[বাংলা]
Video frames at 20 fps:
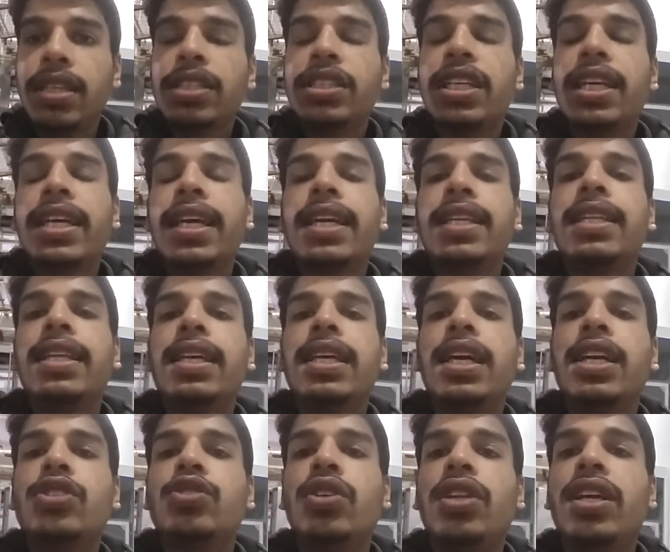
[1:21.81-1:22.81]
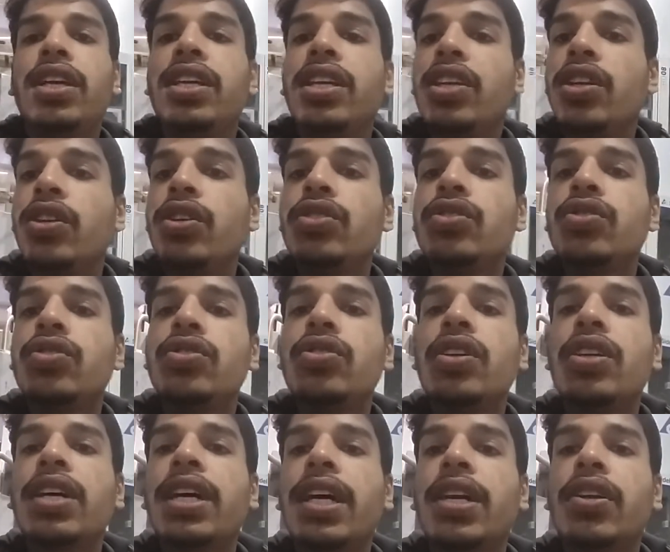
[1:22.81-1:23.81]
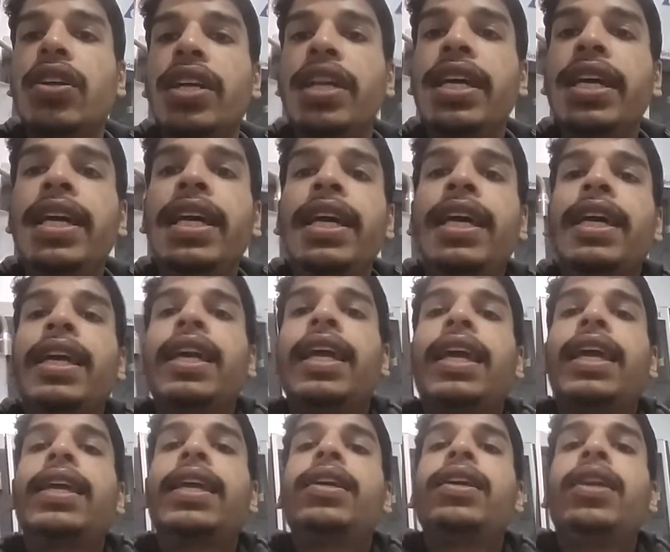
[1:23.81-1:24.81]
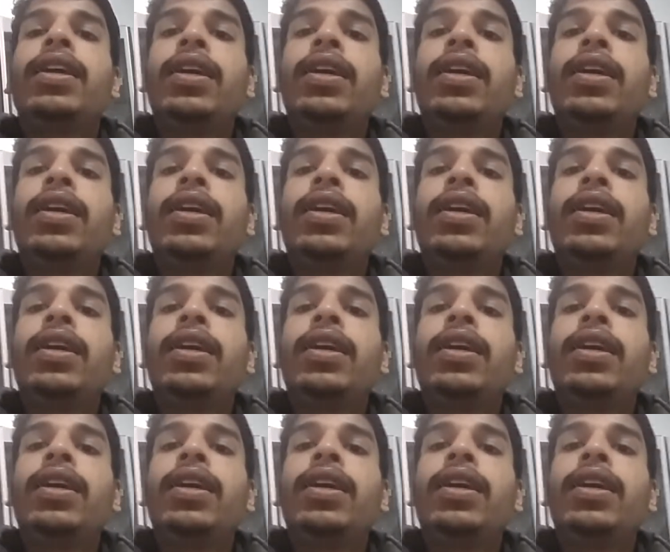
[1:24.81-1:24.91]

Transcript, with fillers: সেইখান থেকে আসলে এই গৃহযুদ্ধের কারণে এই